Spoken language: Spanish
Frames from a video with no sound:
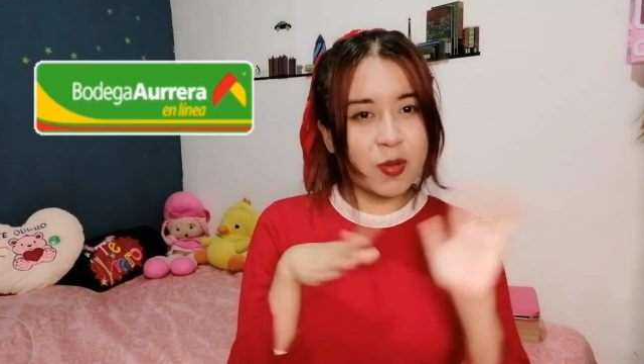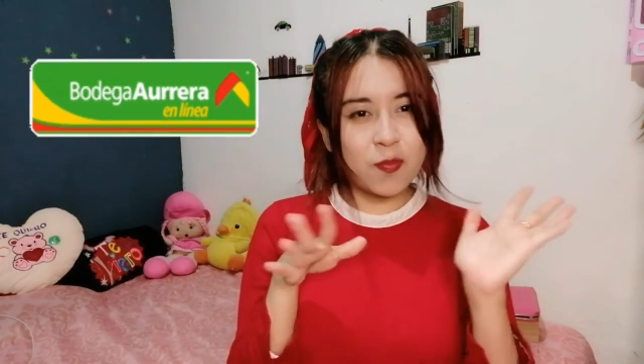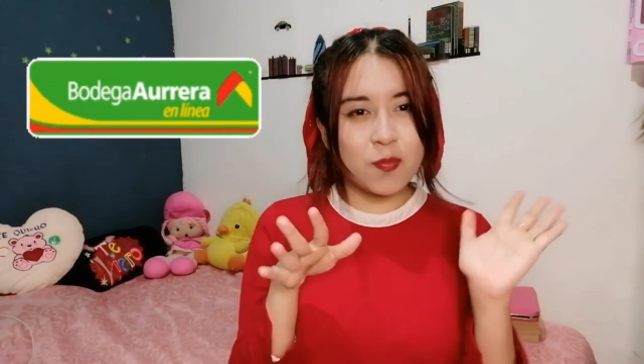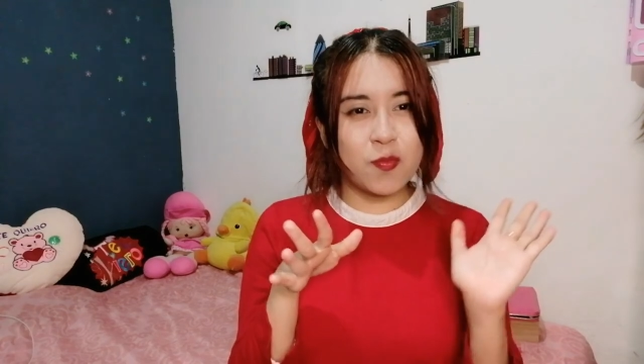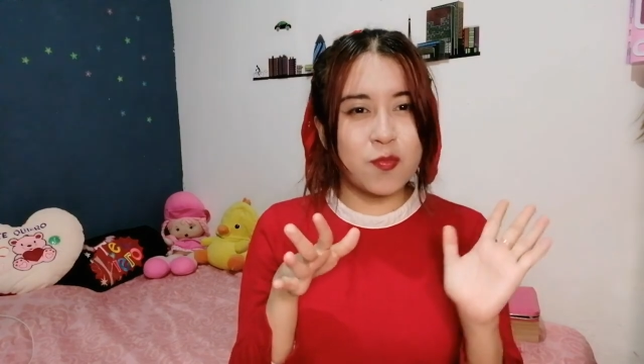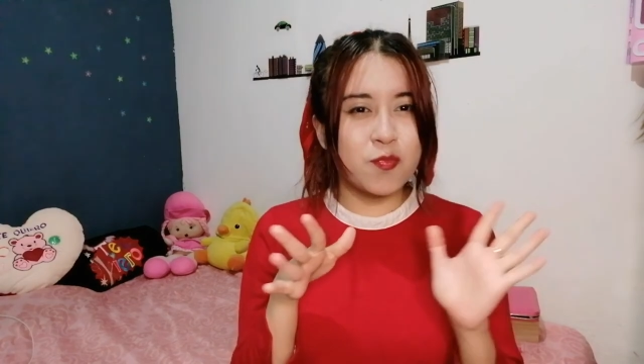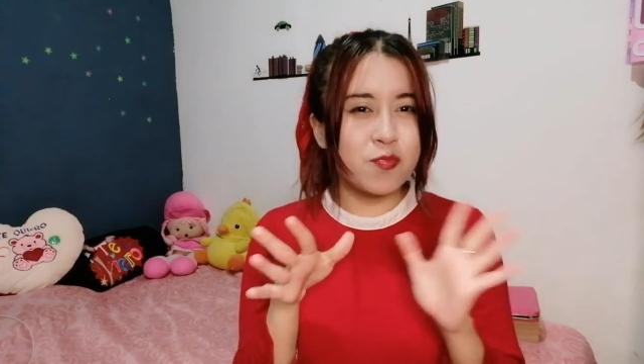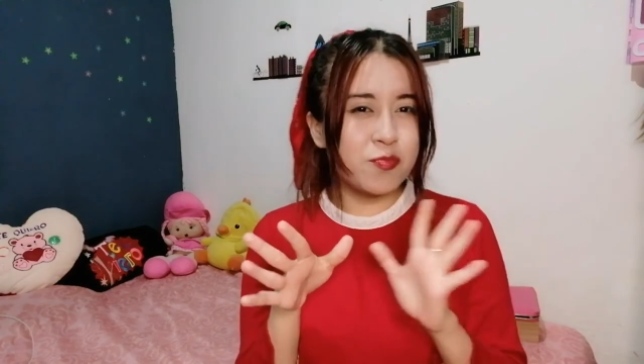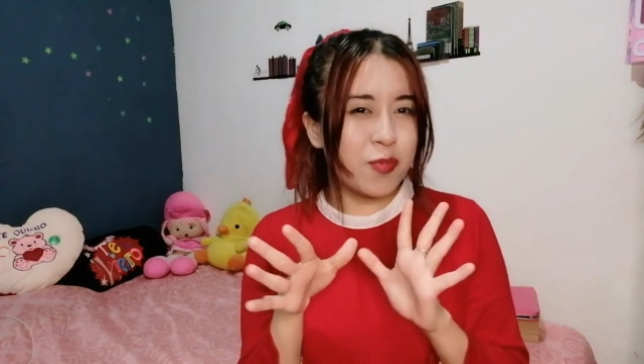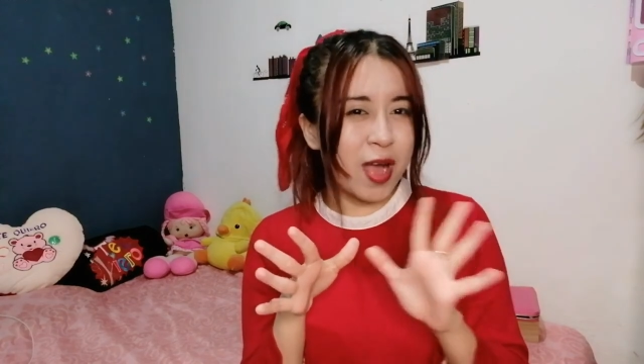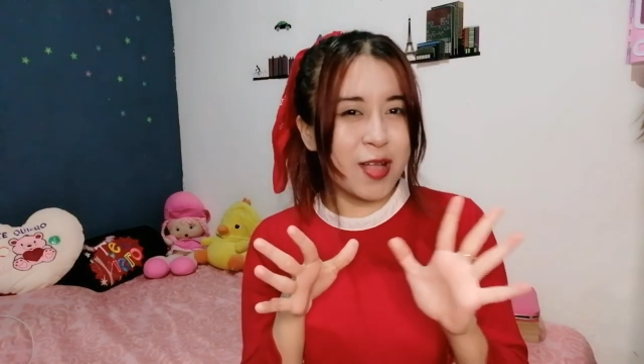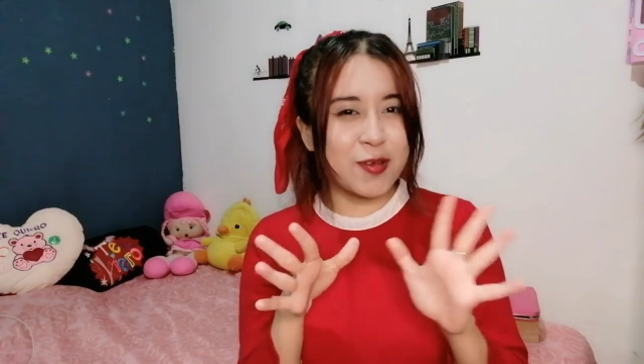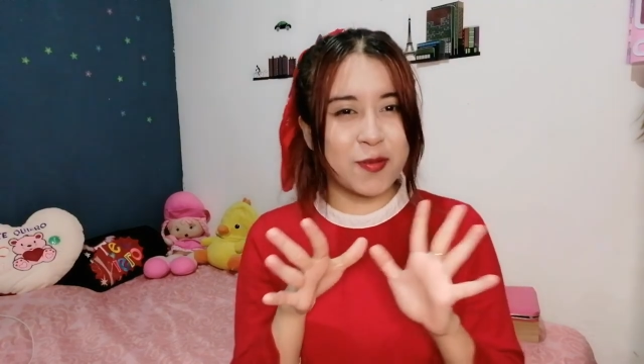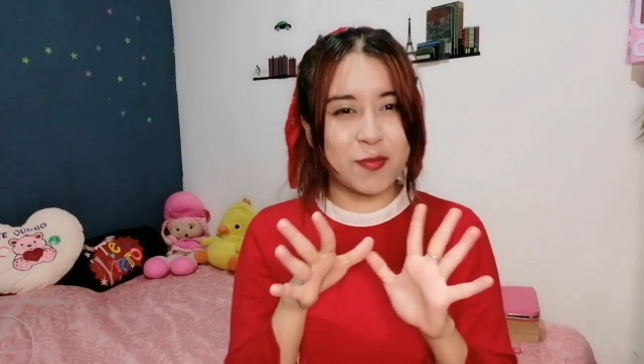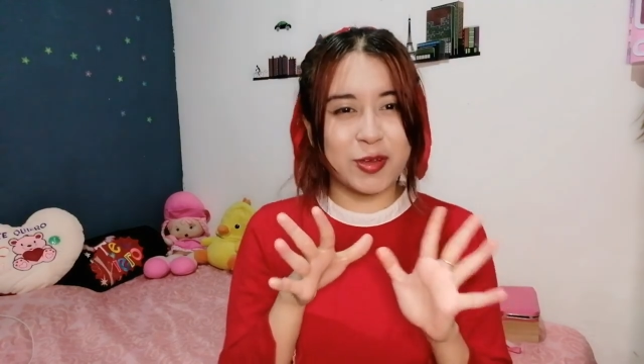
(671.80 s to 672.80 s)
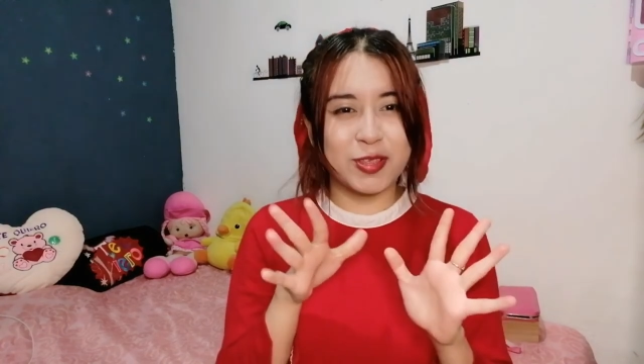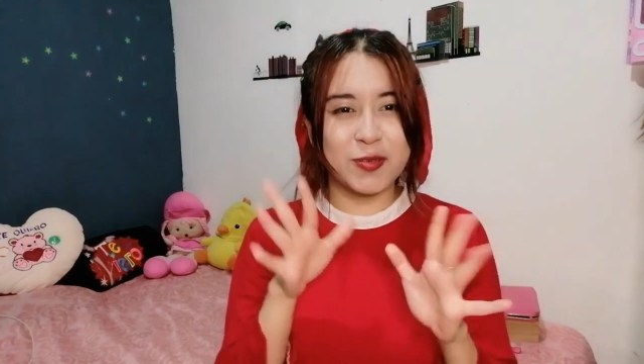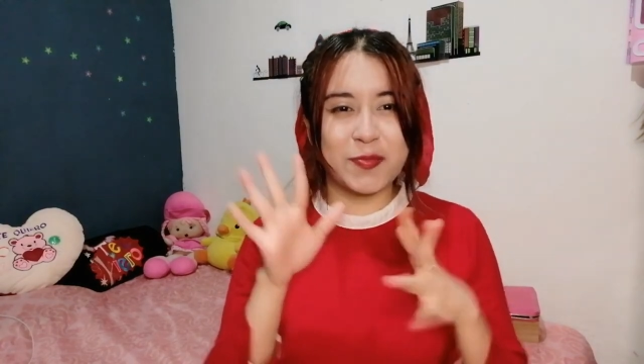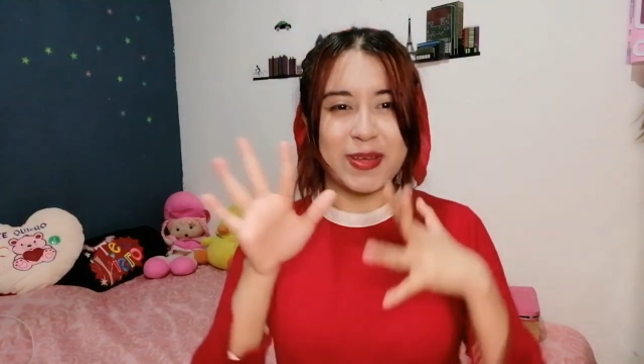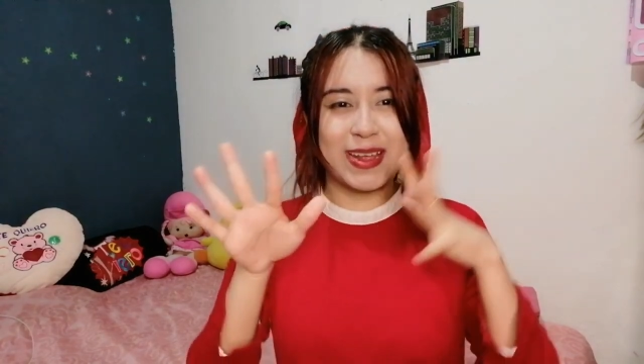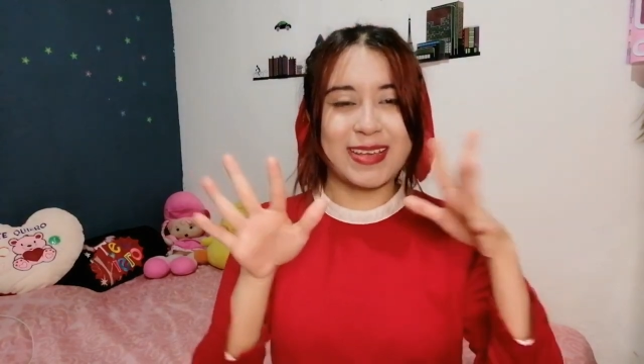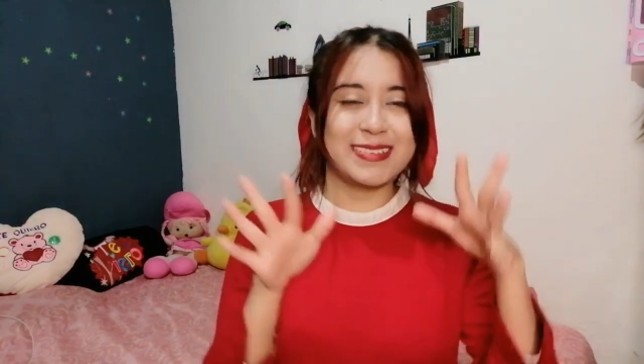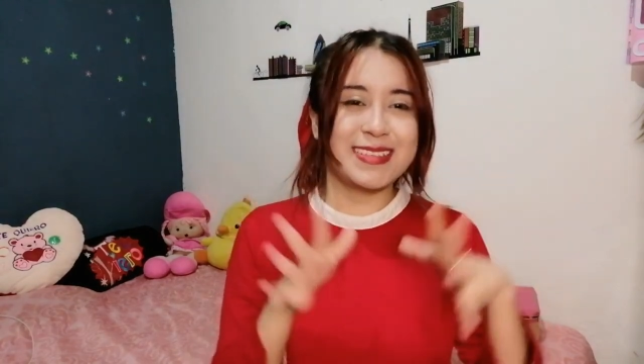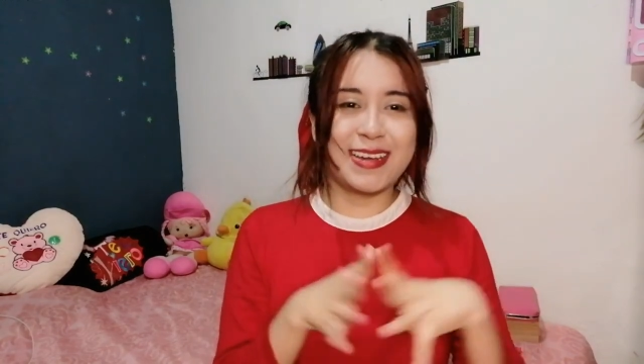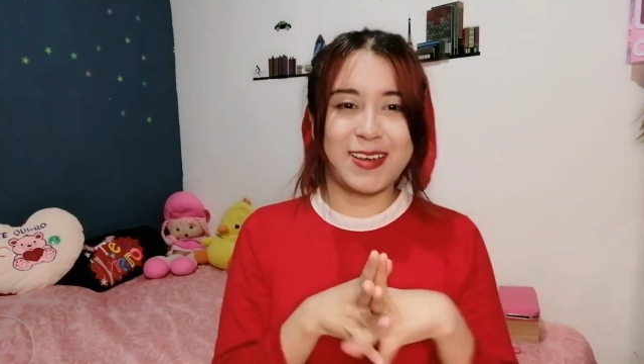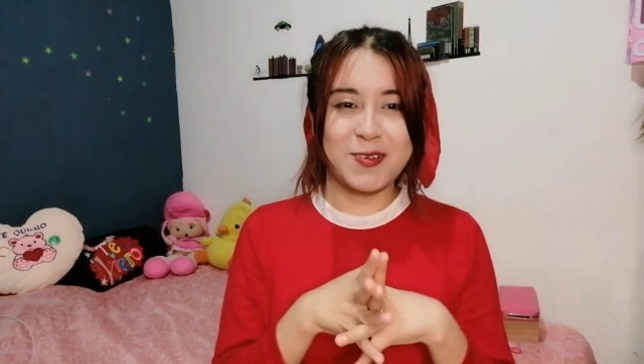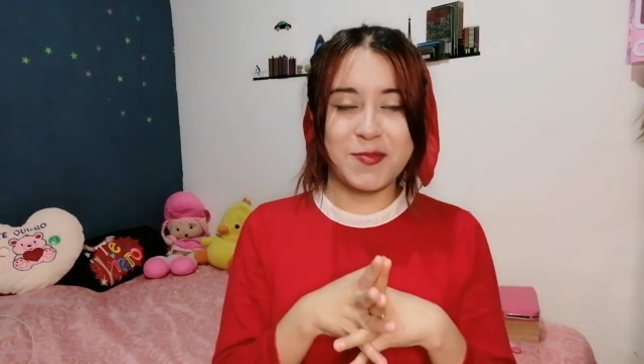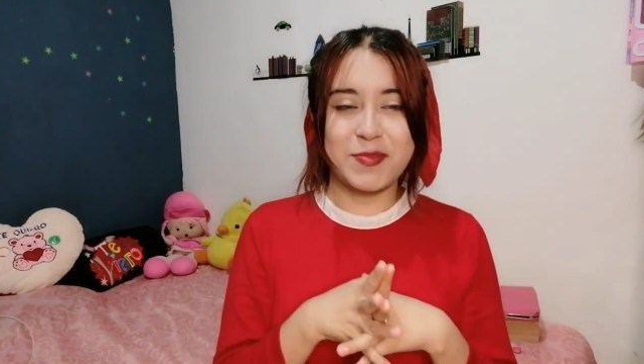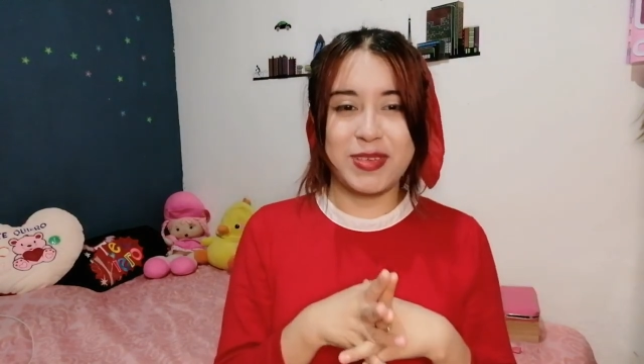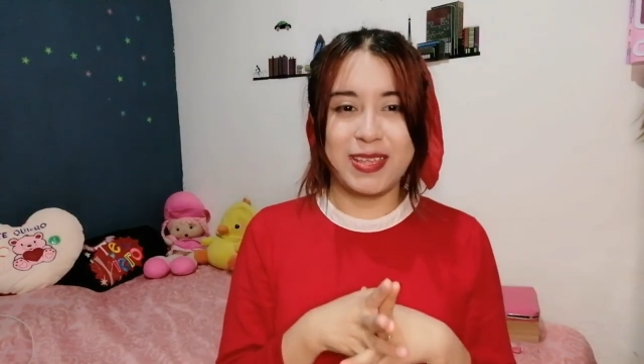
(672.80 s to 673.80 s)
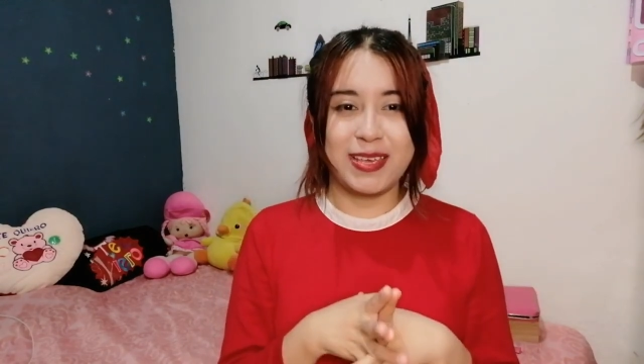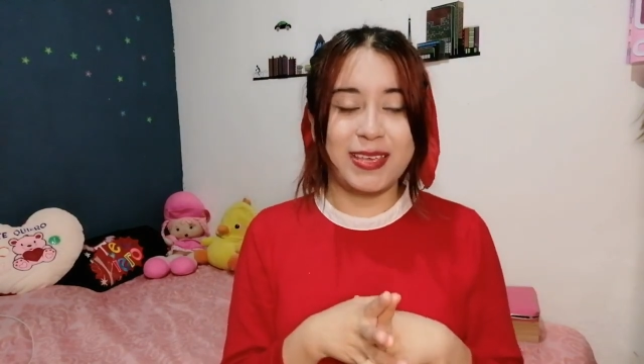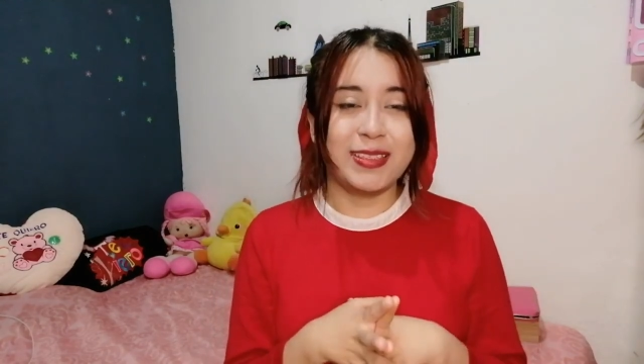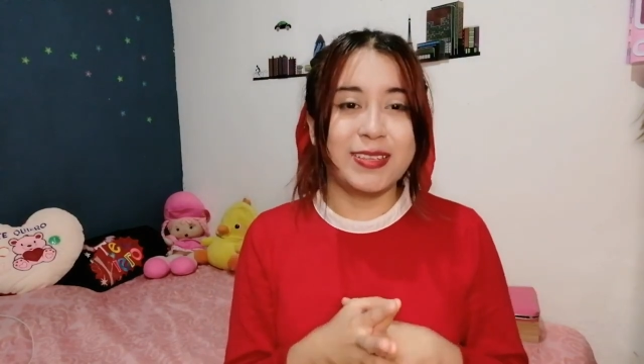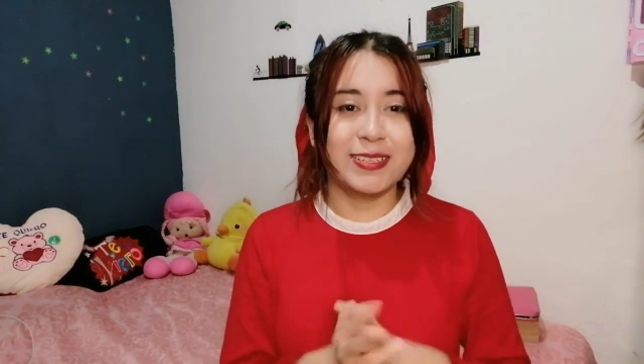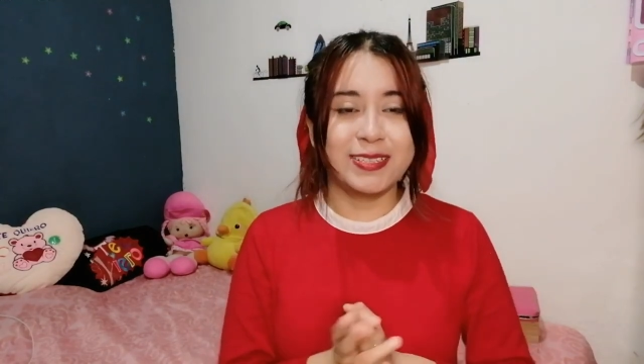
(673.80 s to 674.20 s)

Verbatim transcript: mm, algo bueno para hacerles un videito.